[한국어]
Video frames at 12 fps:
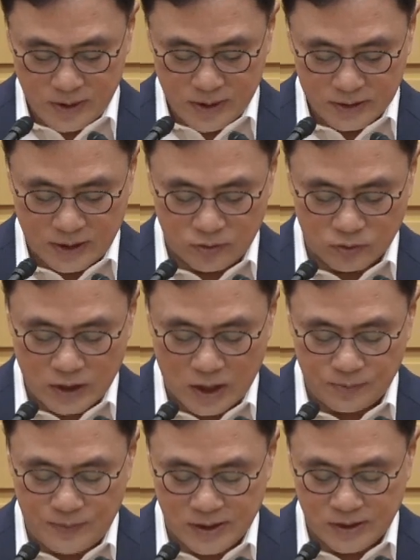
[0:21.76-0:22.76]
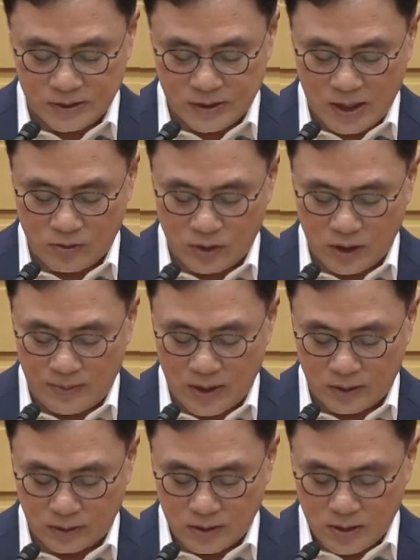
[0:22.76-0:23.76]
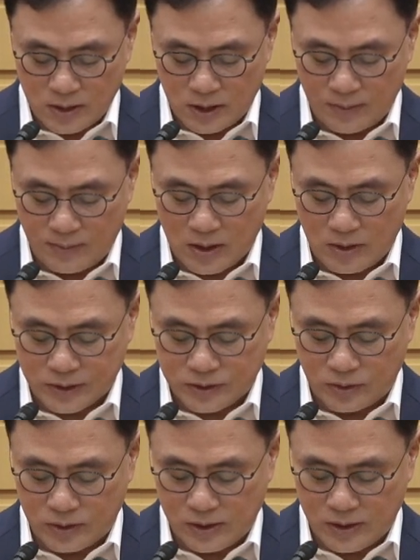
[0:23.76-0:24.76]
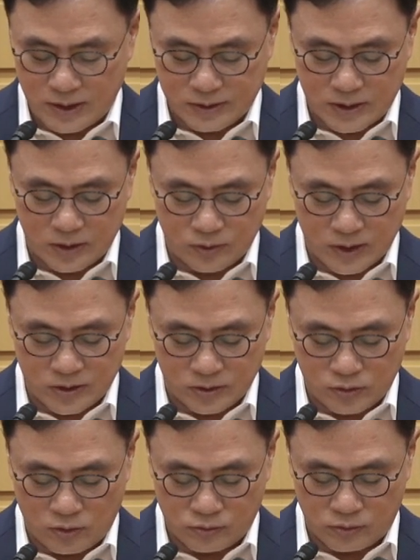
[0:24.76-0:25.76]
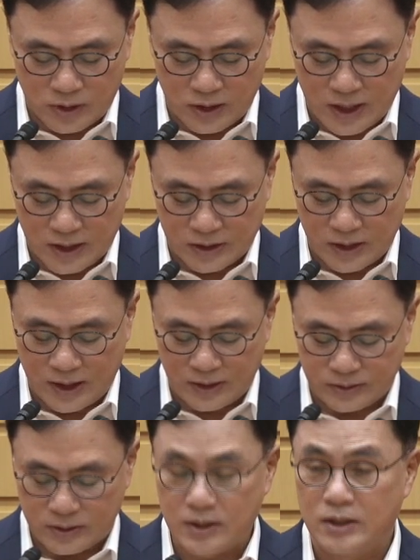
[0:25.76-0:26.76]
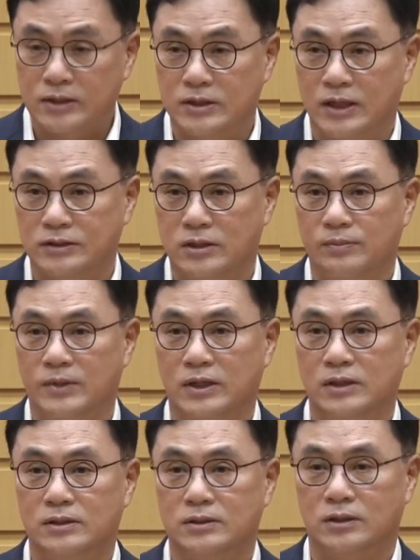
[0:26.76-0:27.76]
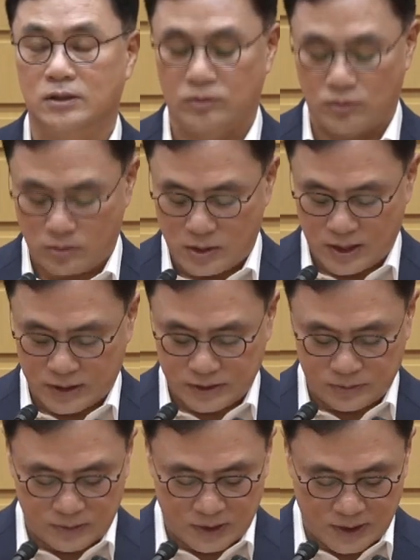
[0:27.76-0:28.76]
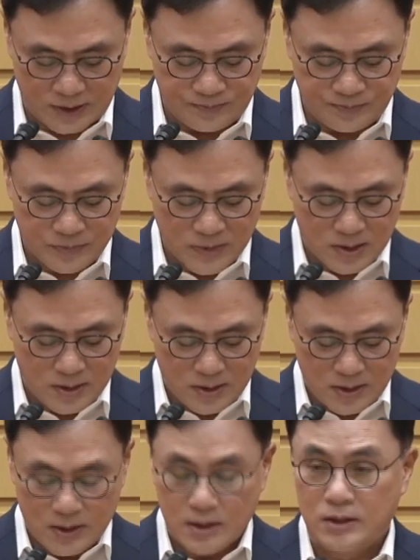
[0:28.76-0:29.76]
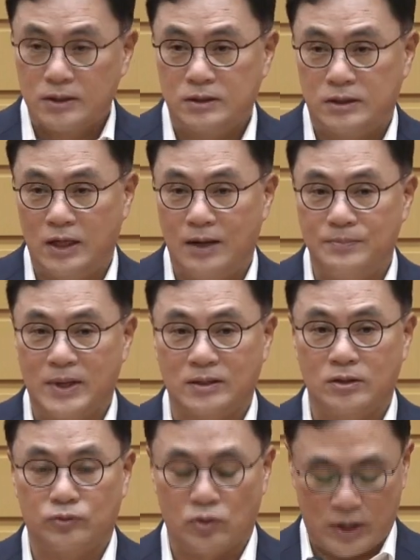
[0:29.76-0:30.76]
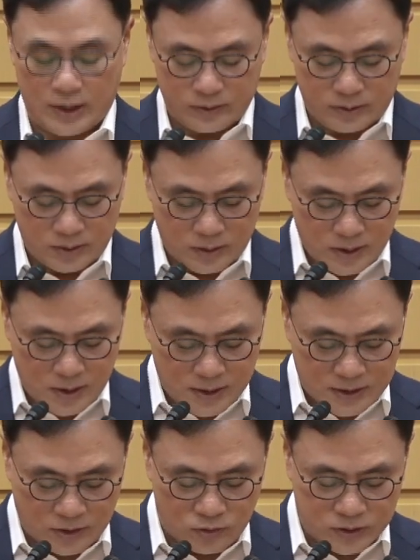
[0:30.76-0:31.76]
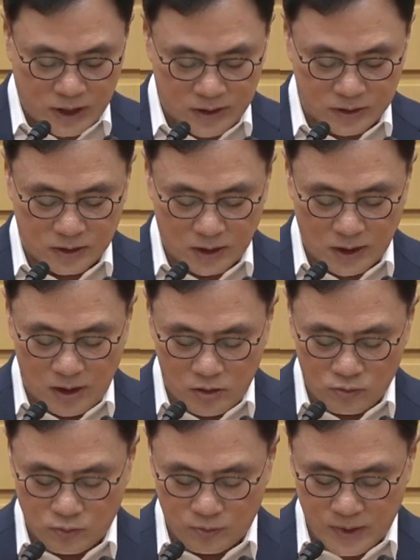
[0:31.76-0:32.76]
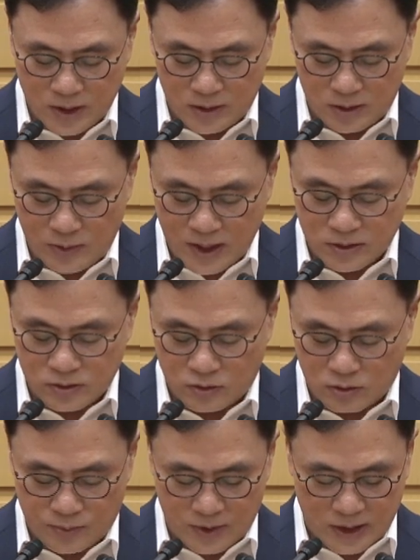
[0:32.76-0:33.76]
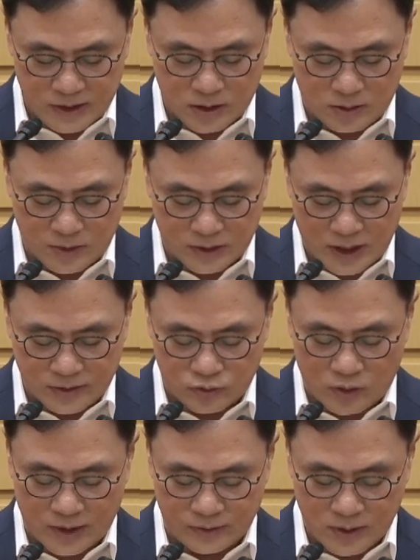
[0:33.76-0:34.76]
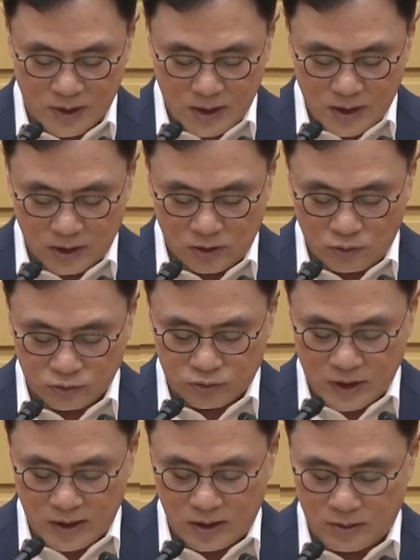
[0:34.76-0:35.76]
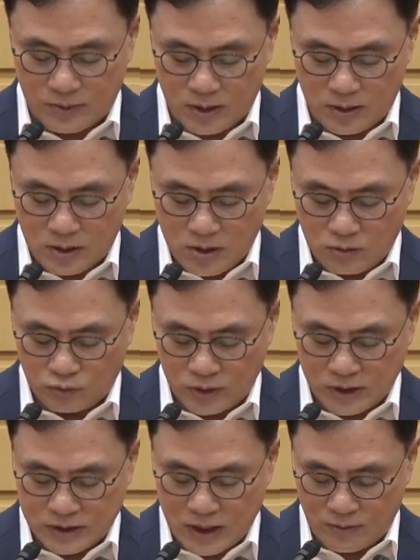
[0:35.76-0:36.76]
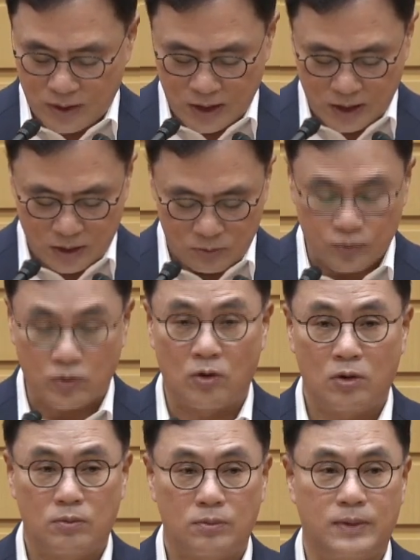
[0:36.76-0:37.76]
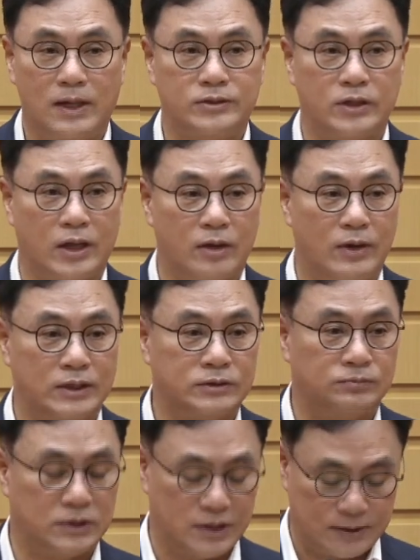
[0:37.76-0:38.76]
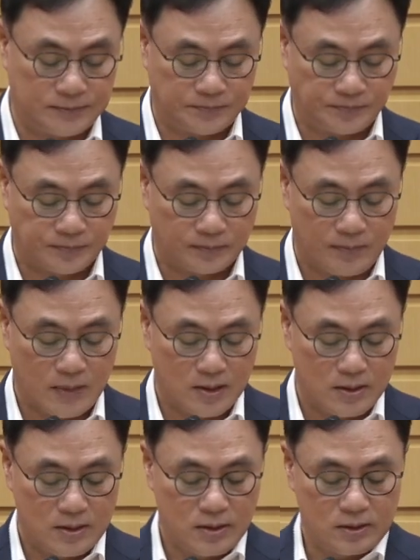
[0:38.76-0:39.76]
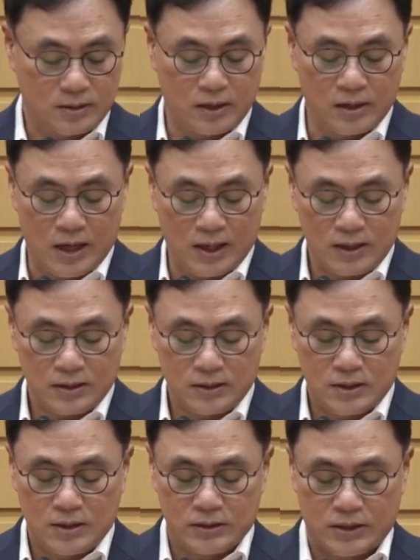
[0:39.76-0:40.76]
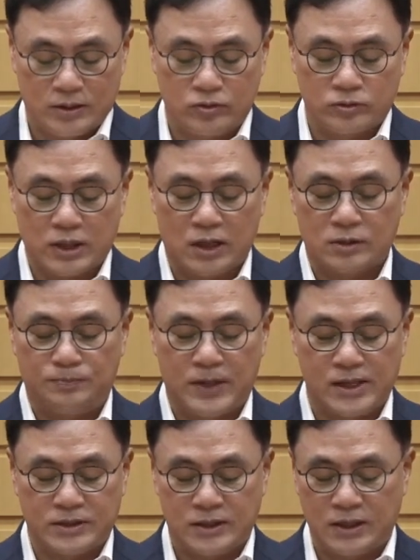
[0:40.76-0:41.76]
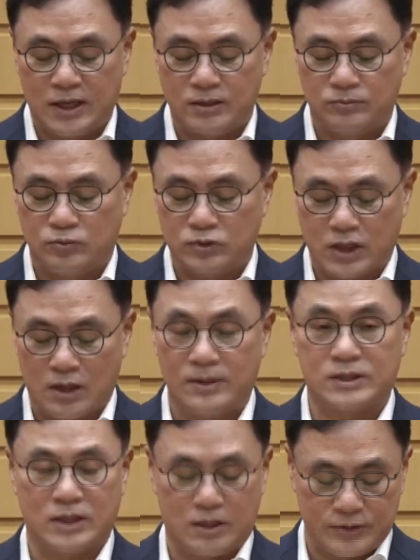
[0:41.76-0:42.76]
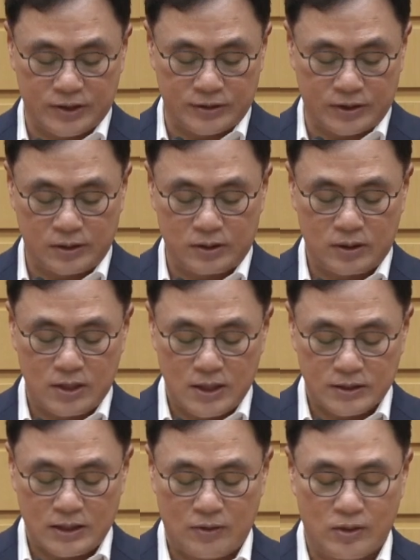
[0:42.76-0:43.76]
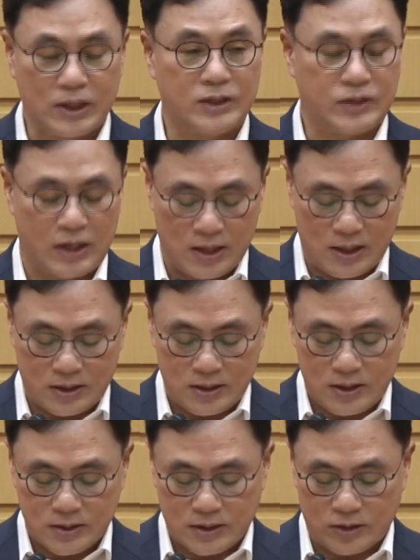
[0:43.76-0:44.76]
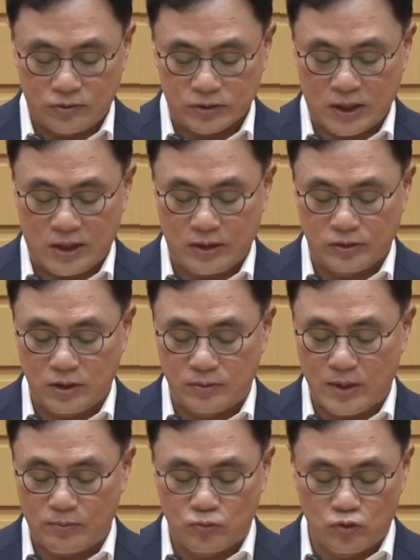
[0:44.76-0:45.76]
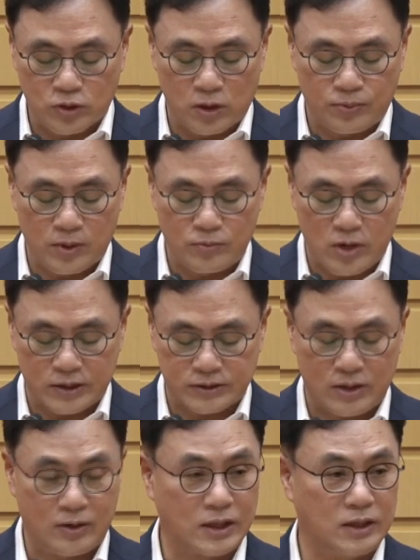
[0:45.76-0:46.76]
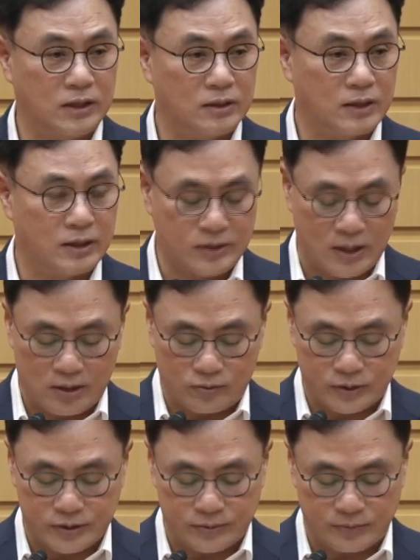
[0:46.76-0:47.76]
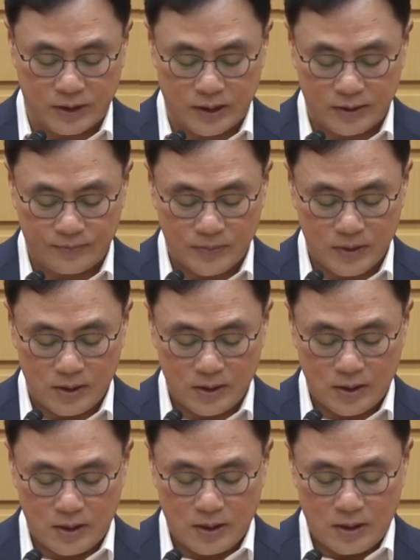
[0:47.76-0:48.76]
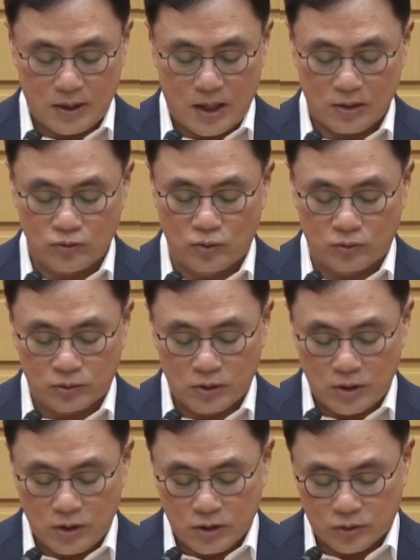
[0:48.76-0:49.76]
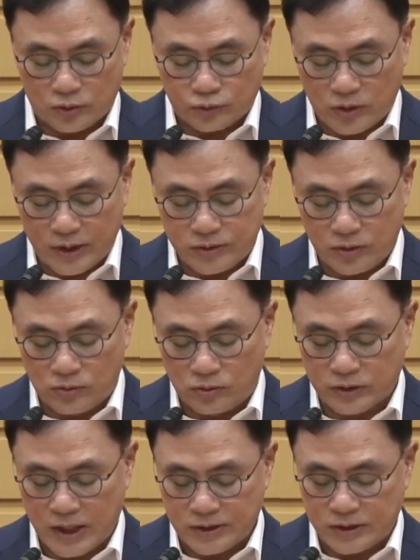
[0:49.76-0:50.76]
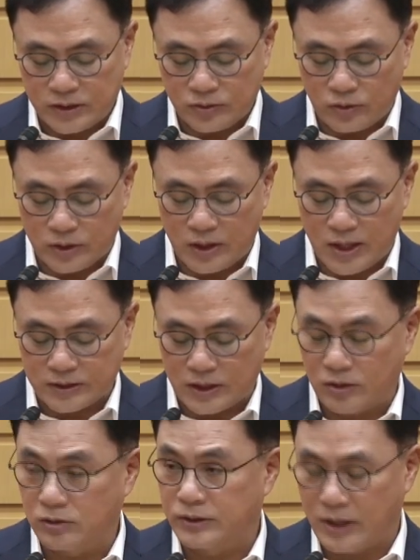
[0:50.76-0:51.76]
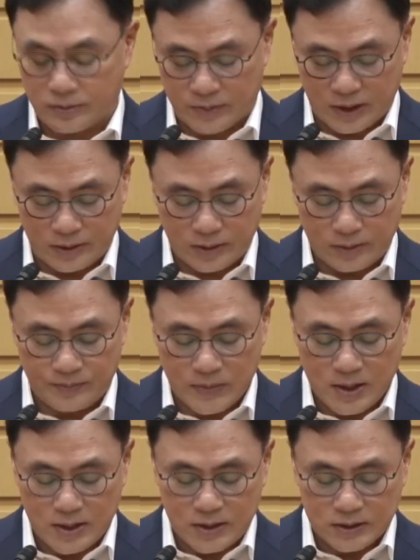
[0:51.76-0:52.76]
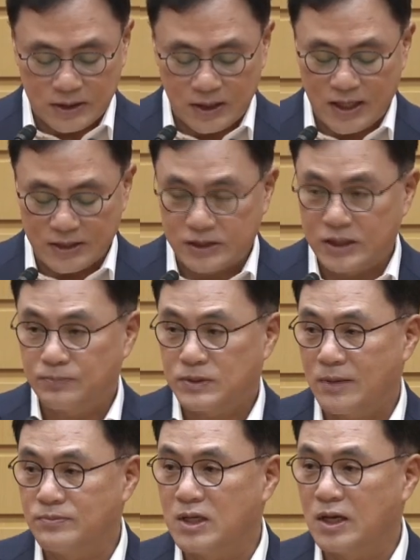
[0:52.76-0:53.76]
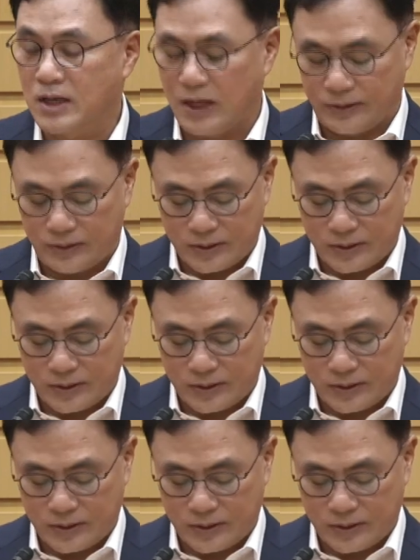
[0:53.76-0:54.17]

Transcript: 자동차 급발진 사고 예방, 예방과 지원을 위한 제도 개선 촉구 건의안에 대한 제안 설명을 드리도록 하겠습니다. 지난 100년 동안 자동차는 인류 문명을 획기적으로 변화시키며 단순한 이동수단을 넘어 우리 생활의 일부로 발전해 왔습니다. 그러나 자동차 급발진이라는 문제가 발생하면서 상황에 따라 자동차가 위험한 무기로 변모하는 상황이 나타나고 있습니다. 한국 교통안전공단 신고 현황 자료를 따르면 지난 13년간